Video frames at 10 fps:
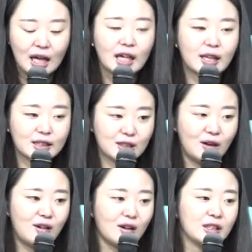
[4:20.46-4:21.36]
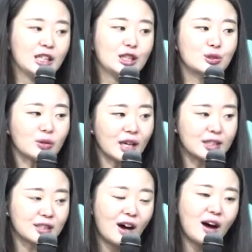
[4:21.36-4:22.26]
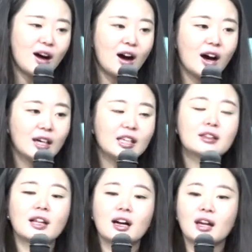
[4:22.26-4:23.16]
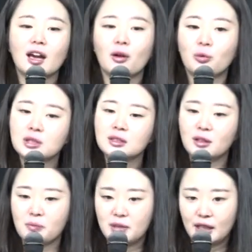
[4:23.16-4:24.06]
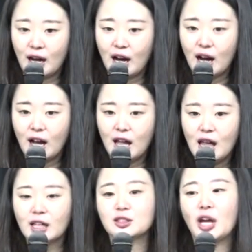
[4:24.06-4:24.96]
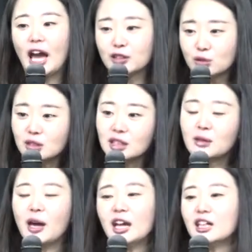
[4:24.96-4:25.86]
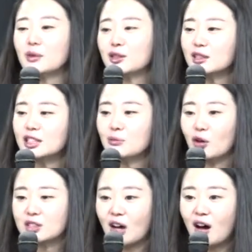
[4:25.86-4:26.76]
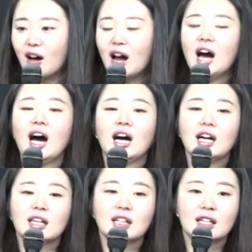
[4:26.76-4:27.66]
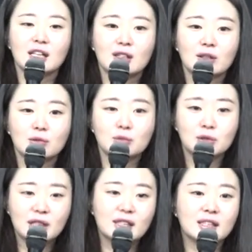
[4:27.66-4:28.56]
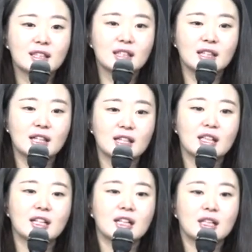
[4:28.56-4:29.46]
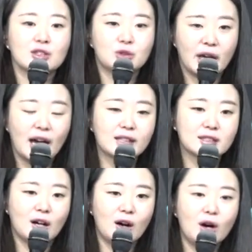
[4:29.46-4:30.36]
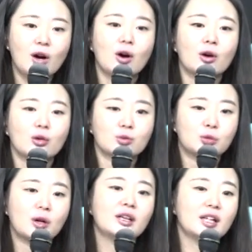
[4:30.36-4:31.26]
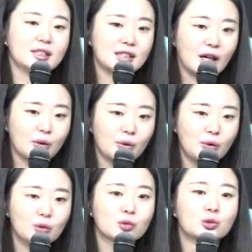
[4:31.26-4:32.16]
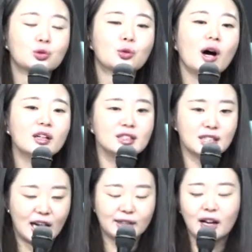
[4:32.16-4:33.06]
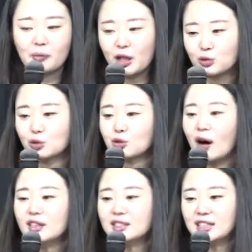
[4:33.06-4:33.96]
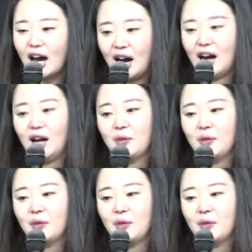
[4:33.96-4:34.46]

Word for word: 그래서 그리스도께서 이 땅에 오신 겁니다. 그래서 예수님의 이름의 뜻이 뭐죠? 우리를 죄에서 구원할 자로 구원자 따라합니다. 구원자